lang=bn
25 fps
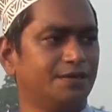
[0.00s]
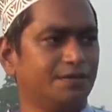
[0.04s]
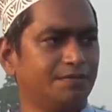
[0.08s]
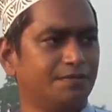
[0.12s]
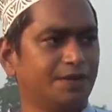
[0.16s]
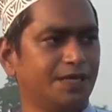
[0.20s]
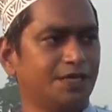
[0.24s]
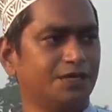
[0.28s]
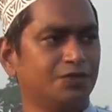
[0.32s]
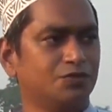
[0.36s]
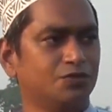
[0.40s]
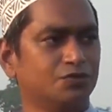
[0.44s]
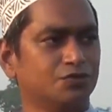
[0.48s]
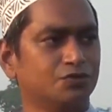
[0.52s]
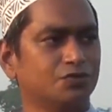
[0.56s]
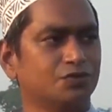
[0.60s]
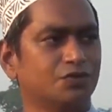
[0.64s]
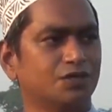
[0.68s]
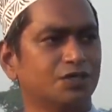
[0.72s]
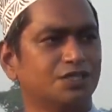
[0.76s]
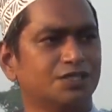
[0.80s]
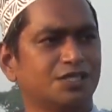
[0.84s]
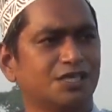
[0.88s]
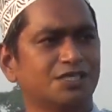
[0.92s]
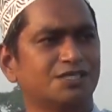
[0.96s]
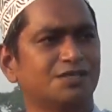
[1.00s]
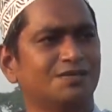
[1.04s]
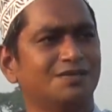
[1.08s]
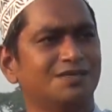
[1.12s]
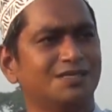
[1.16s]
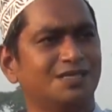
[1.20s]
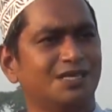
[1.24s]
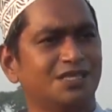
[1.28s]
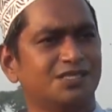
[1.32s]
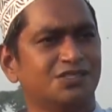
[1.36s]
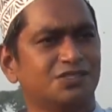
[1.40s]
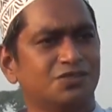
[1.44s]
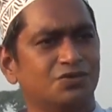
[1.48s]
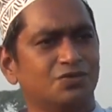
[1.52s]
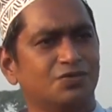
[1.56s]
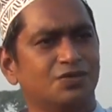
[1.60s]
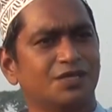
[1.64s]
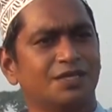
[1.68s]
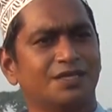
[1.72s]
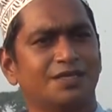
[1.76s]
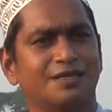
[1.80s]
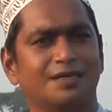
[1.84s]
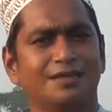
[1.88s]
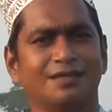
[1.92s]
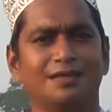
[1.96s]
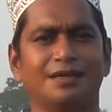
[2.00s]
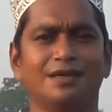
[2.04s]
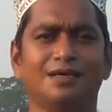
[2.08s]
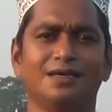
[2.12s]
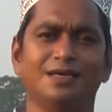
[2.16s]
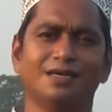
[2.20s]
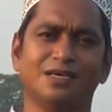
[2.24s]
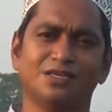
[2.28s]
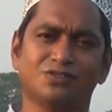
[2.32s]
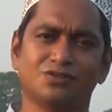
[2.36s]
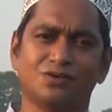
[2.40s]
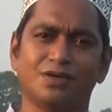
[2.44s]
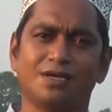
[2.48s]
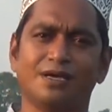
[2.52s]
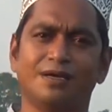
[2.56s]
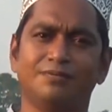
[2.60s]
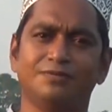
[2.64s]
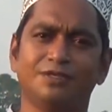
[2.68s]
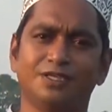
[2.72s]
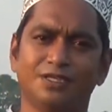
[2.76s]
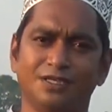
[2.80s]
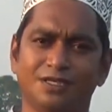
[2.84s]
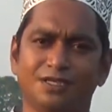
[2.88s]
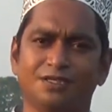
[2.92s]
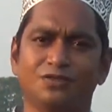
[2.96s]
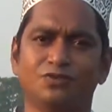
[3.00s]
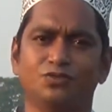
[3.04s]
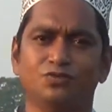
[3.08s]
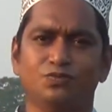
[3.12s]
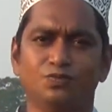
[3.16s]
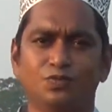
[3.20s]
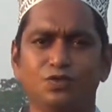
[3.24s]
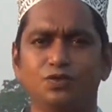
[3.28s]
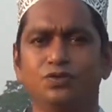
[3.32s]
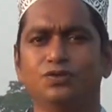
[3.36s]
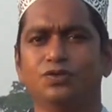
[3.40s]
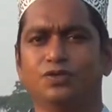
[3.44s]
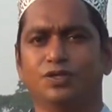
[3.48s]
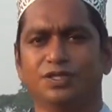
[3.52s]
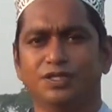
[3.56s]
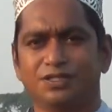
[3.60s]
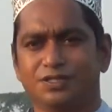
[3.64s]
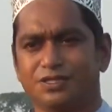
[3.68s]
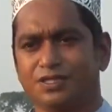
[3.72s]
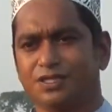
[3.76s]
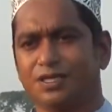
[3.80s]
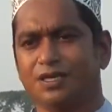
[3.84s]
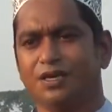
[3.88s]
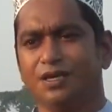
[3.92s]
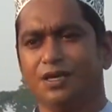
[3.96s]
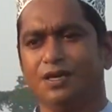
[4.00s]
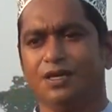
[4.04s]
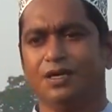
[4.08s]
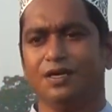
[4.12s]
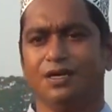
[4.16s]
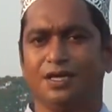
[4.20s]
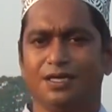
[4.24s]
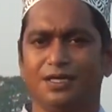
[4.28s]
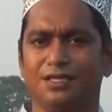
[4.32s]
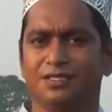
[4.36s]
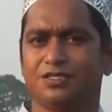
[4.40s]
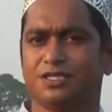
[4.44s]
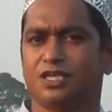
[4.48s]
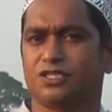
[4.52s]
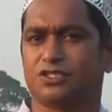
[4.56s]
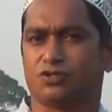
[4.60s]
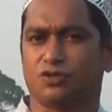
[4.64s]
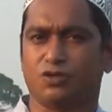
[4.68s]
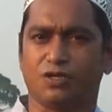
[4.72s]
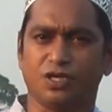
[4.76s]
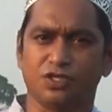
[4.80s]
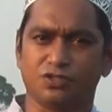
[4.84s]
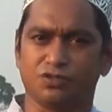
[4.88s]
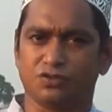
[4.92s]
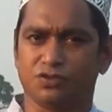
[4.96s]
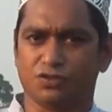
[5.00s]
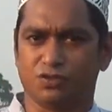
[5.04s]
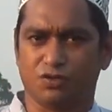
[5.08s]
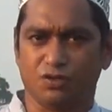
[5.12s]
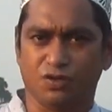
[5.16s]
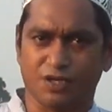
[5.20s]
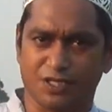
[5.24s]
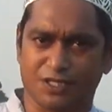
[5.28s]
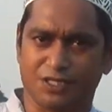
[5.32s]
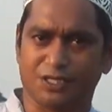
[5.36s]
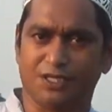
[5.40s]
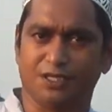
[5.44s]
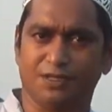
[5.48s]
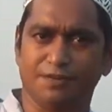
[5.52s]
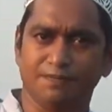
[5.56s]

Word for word: মানে নতুন করে চাষাবাদে আসছে ওনাদেরকে দেখেই আসলে আমি এটাতে উদ্বুদ্ধ হয়েছি এটা চাষ করার জন্য আর কি